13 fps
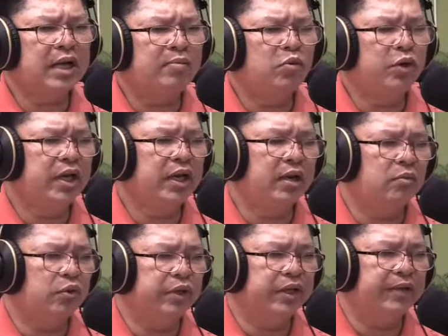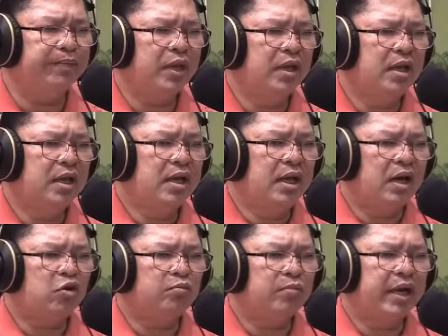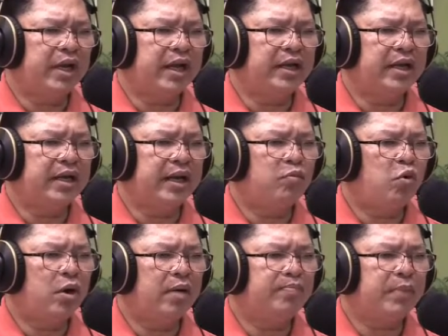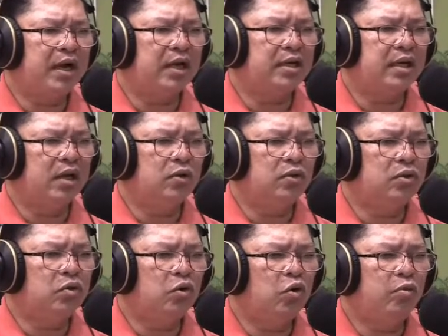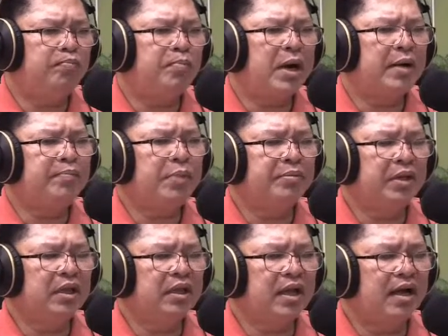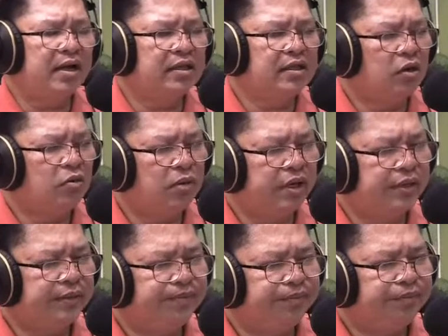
sa among kinabuhi aron malikayan namo ang pagkadalo ug pagpamintaha sa uban